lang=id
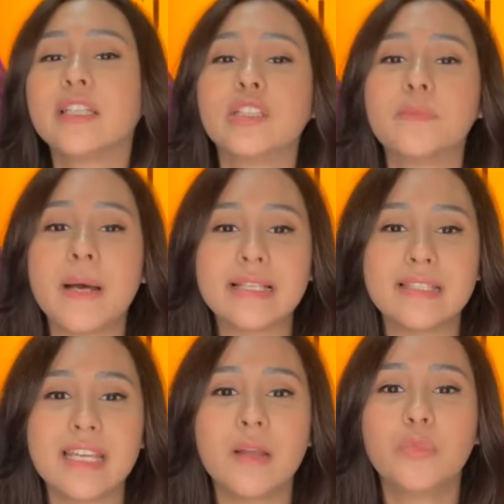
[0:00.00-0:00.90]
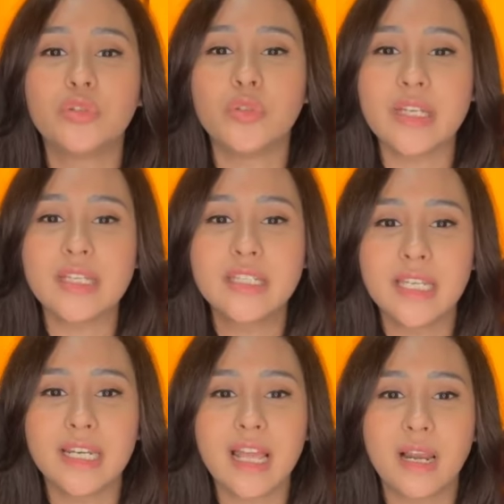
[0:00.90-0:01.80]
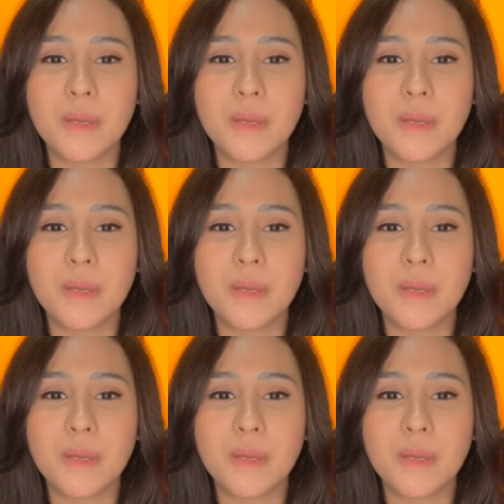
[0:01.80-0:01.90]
itu pasti kan butuh izin yang